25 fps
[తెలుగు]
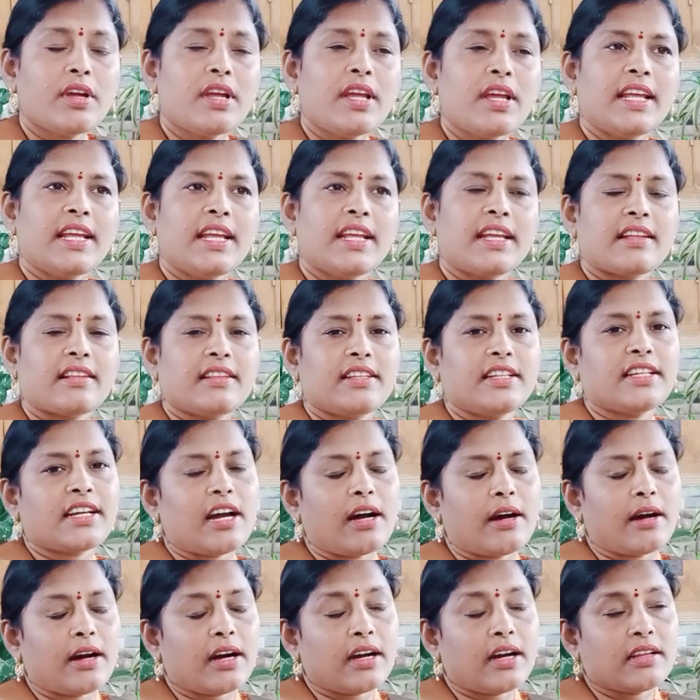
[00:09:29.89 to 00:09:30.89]
ఇంకా దీనికి
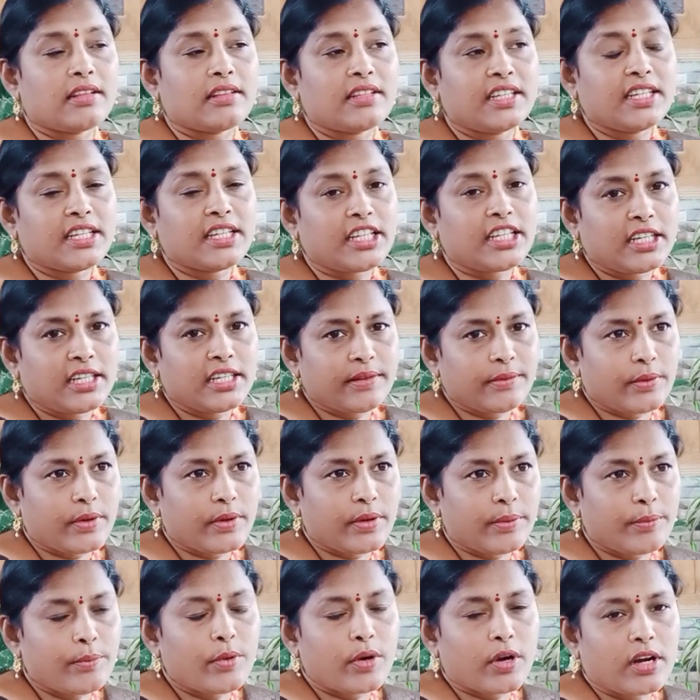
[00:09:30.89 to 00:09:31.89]
దీనికి
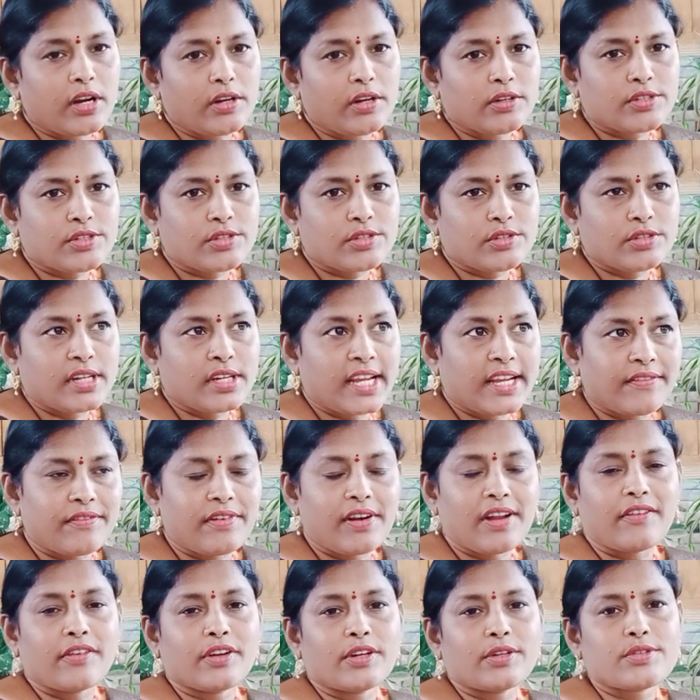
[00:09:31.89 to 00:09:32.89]
మొగ్గలు వస్తున్నాయి
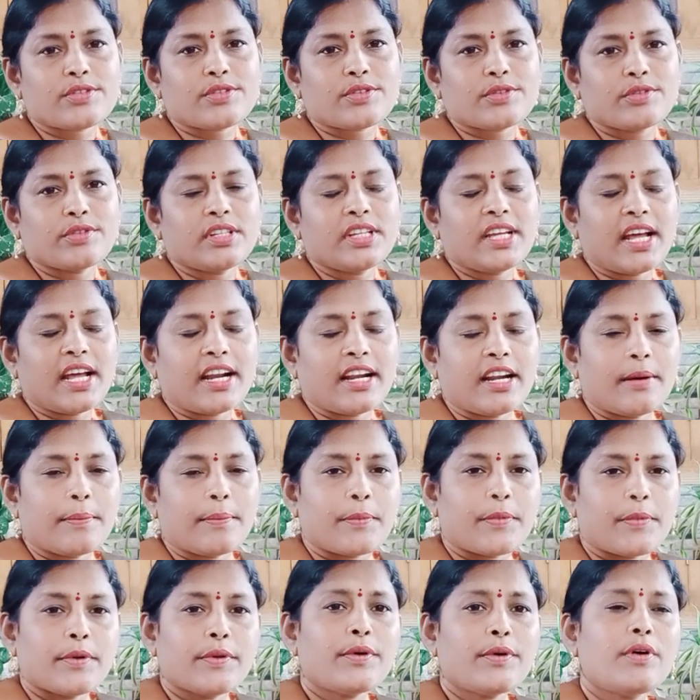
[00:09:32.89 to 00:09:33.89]
ఫ్లవర్ వస్తుంది
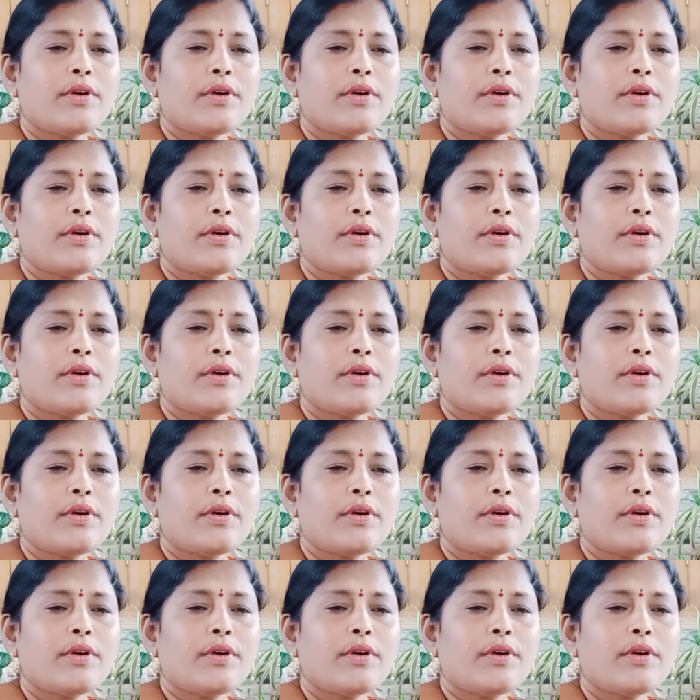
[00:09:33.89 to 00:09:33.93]
అన్నప్పుడు